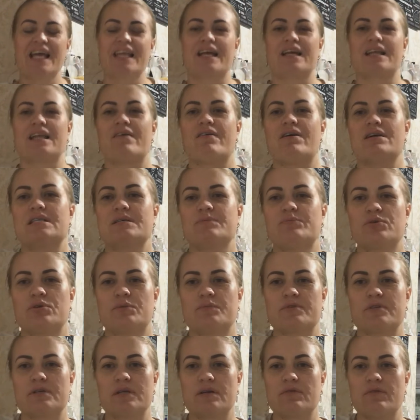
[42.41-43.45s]
Так, давайте
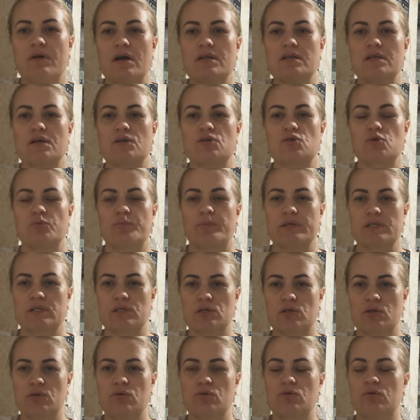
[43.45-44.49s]
будем скрывать нашу
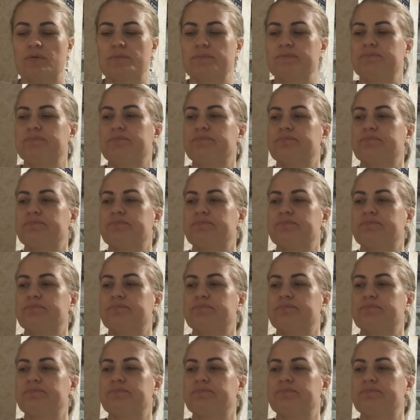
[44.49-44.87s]
посылку.